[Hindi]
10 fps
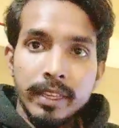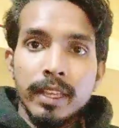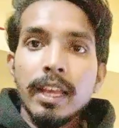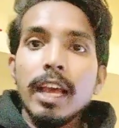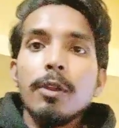
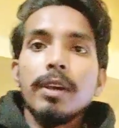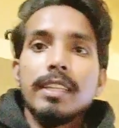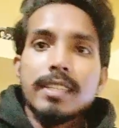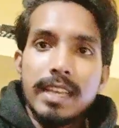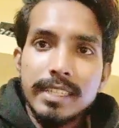हेलो गाइज
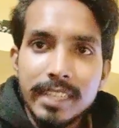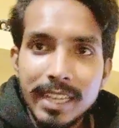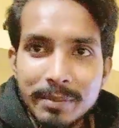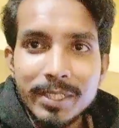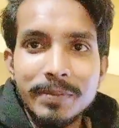कैसे हैं
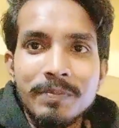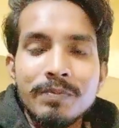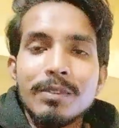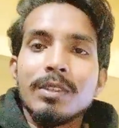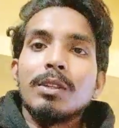आप सब
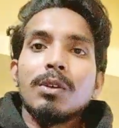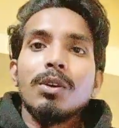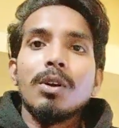तो